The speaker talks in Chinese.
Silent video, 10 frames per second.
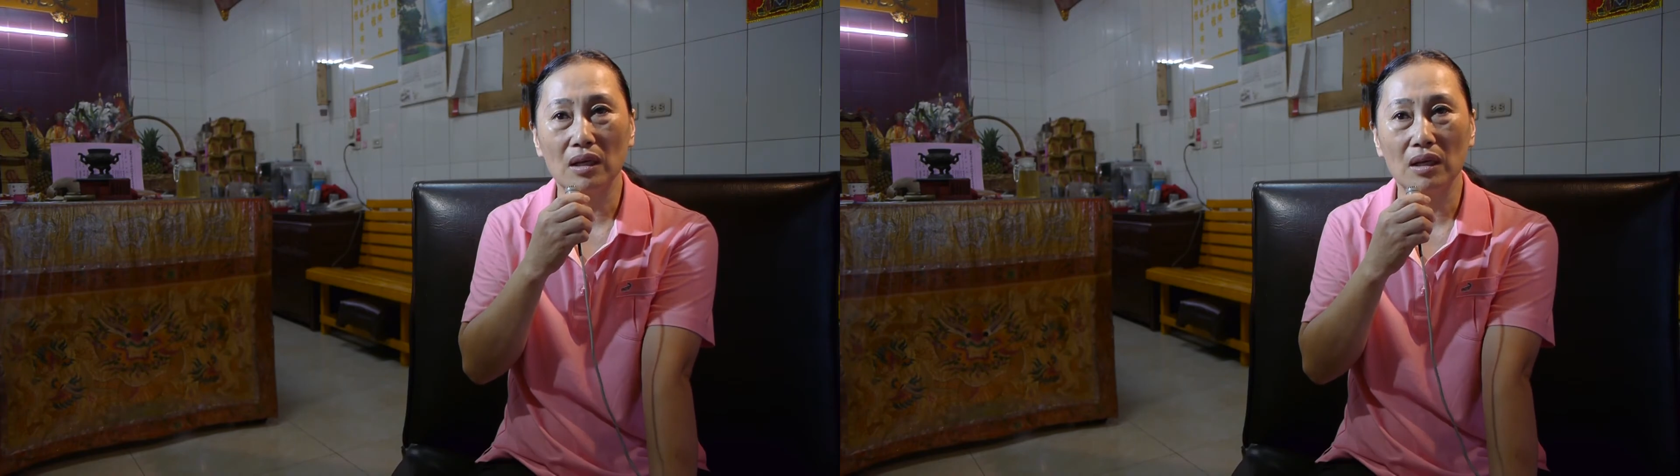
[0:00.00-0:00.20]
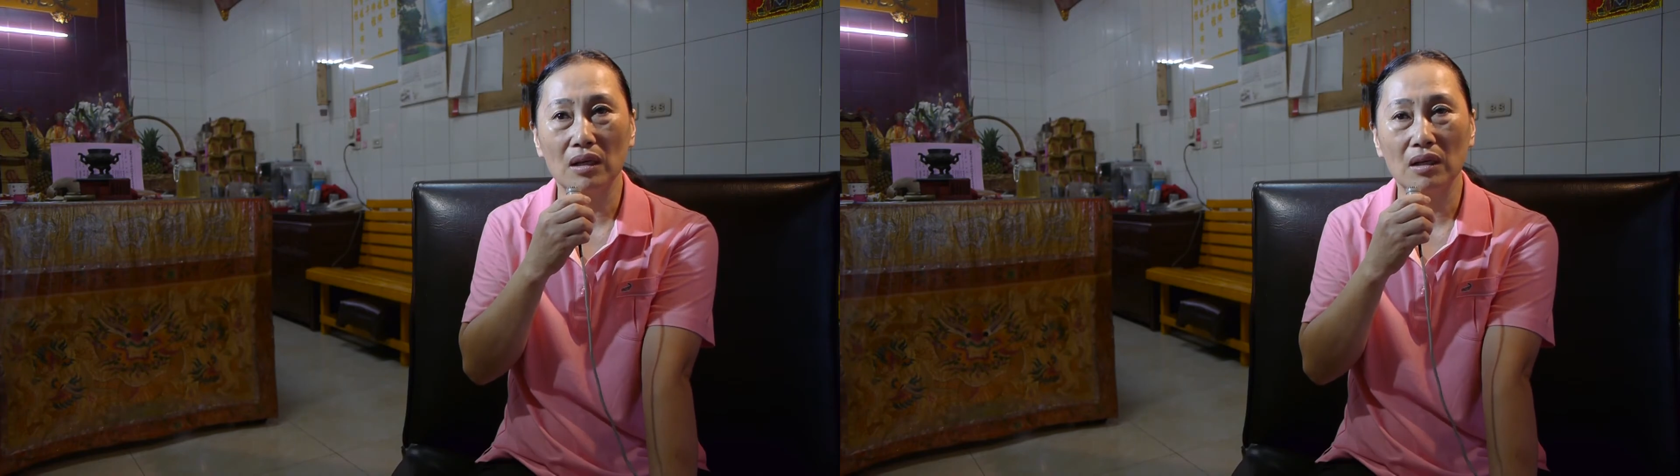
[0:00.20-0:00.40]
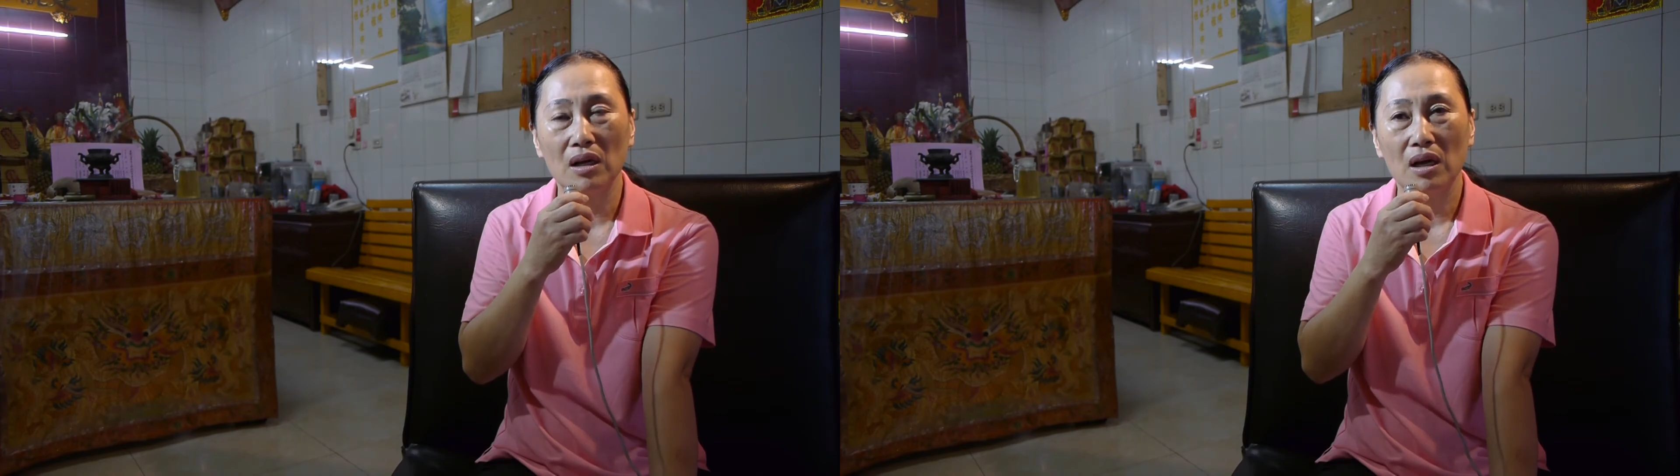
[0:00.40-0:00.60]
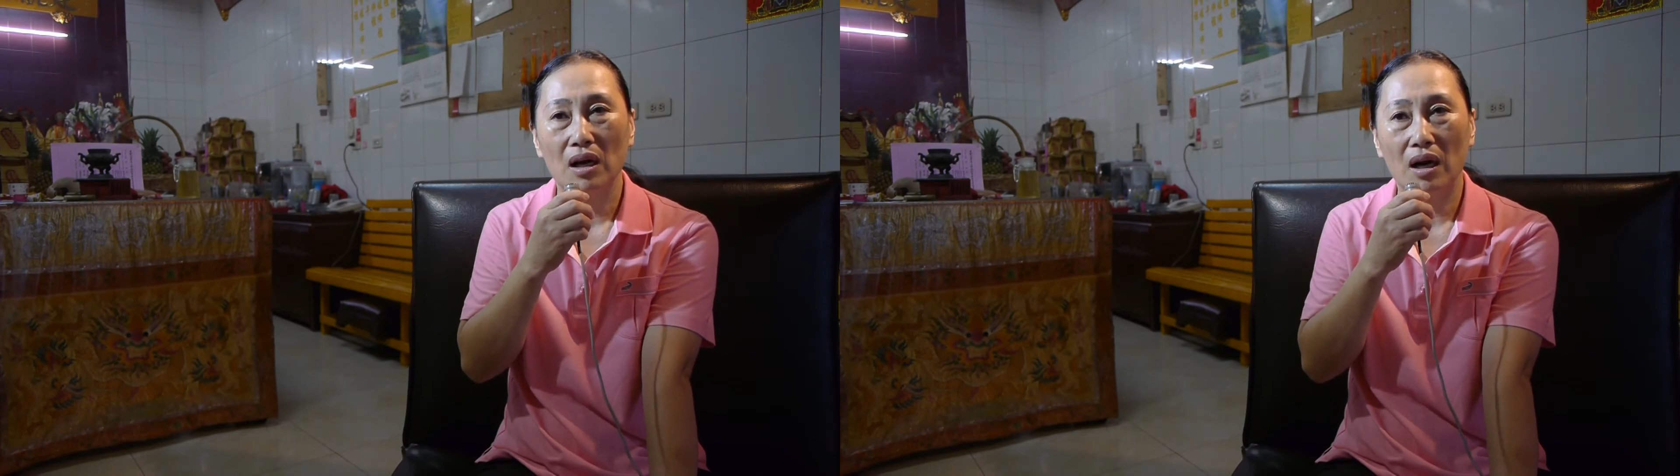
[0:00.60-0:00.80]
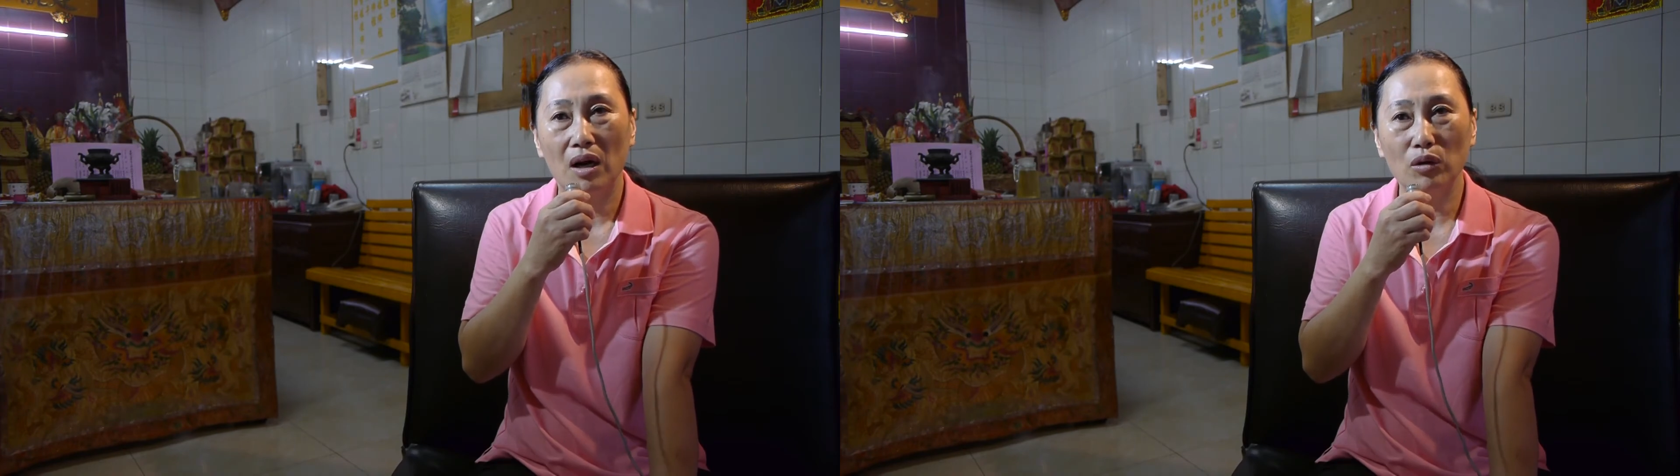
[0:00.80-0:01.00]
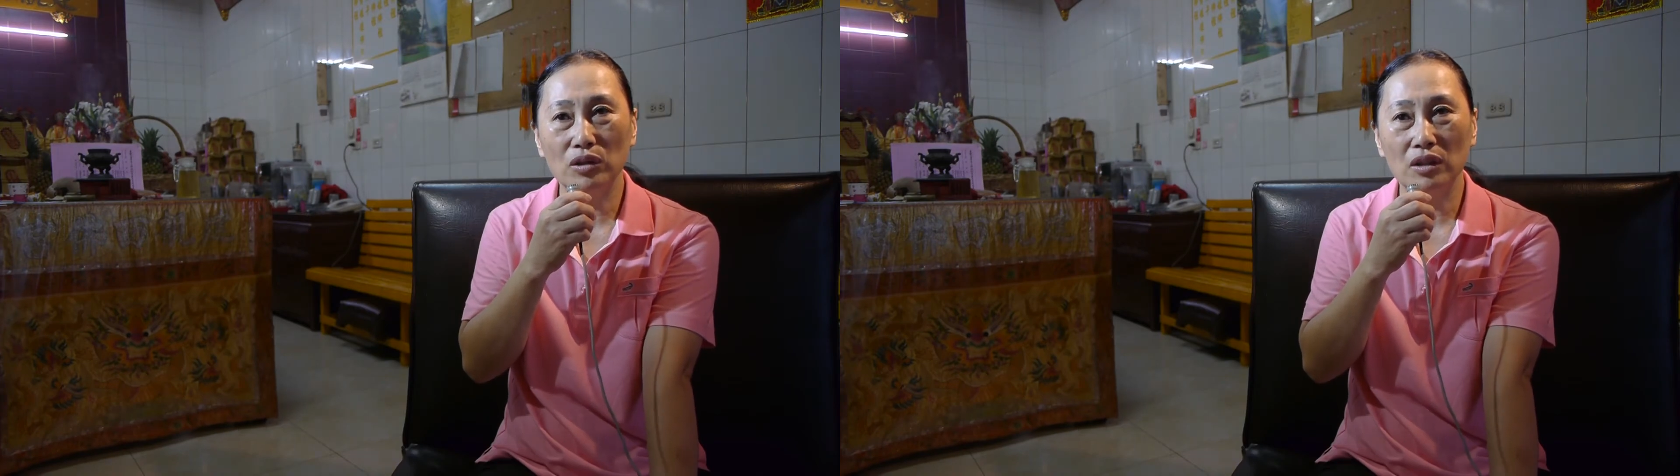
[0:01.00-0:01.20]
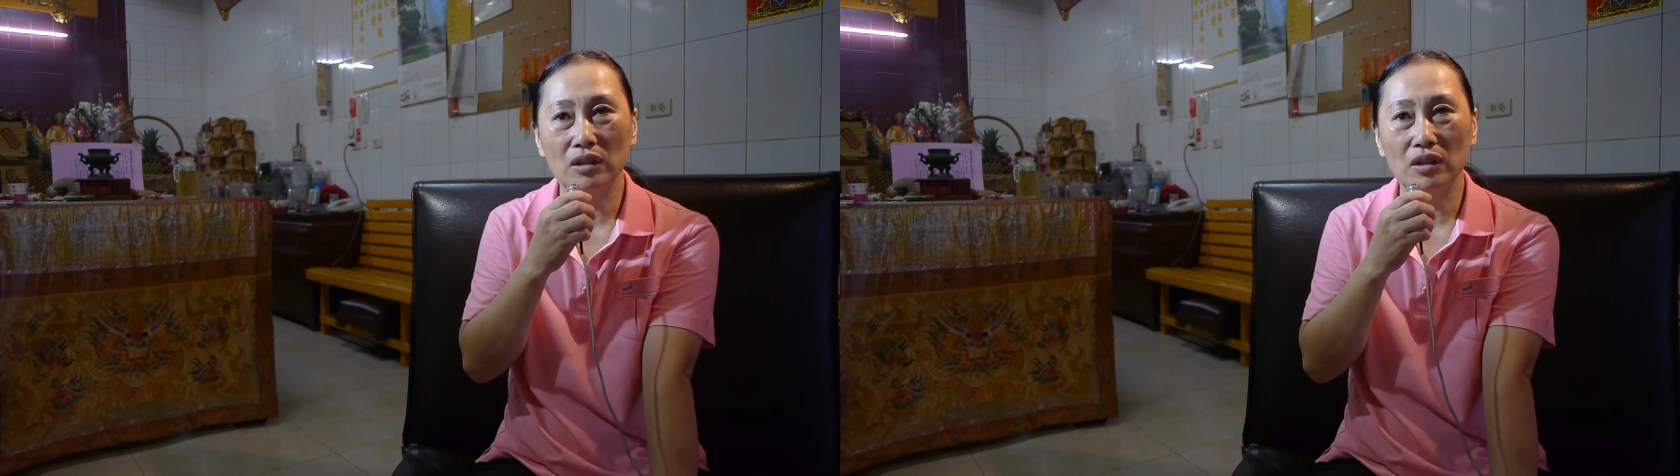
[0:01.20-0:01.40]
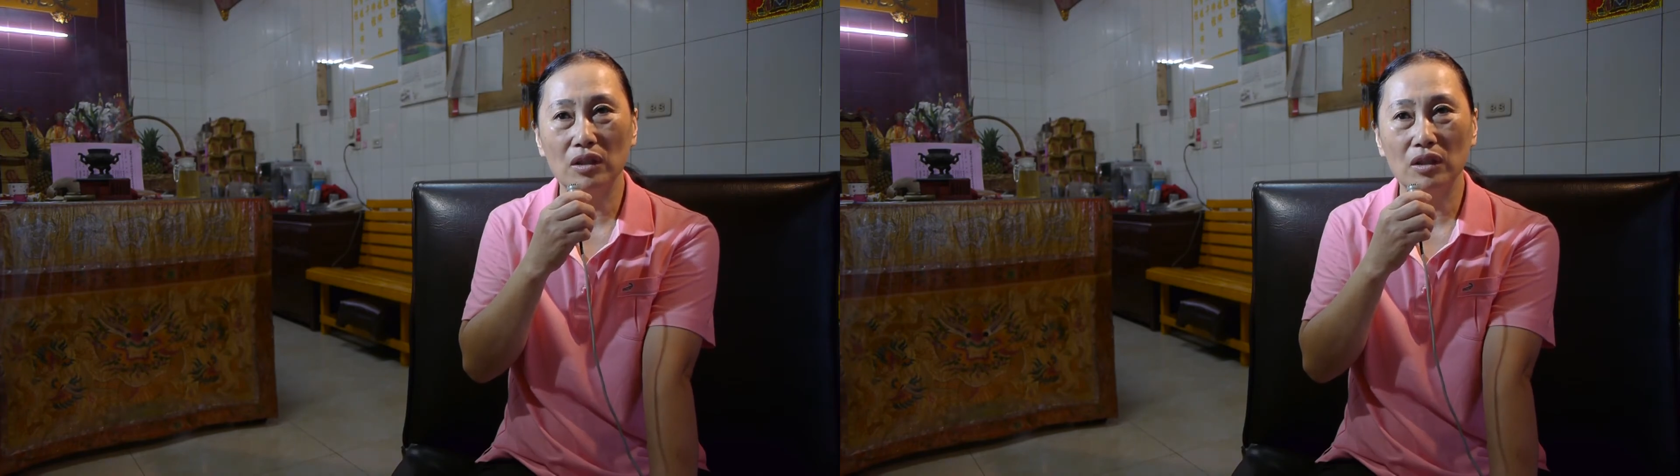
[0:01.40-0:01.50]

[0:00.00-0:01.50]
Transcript: 共，啊，后生